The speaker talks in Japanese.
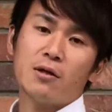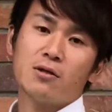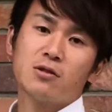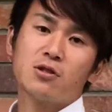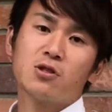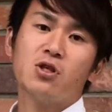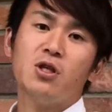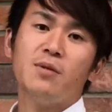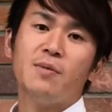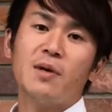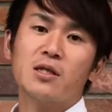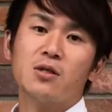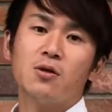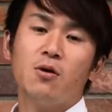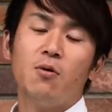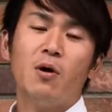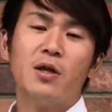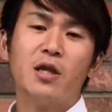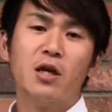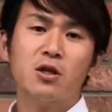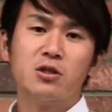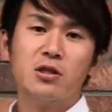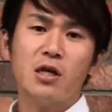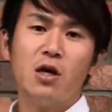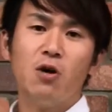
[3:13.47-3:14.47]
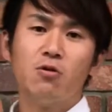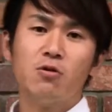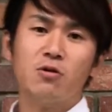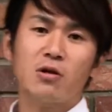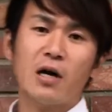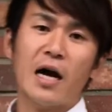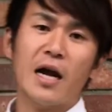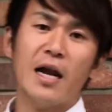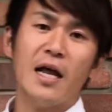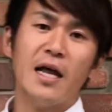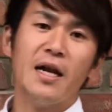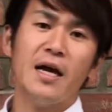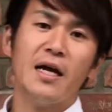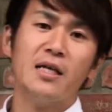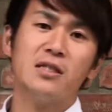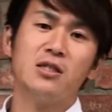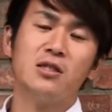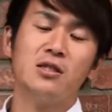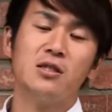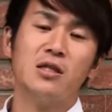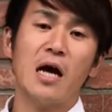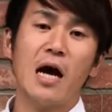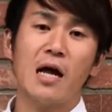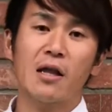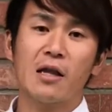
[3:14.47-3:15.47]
作ります私はよくカレーライスに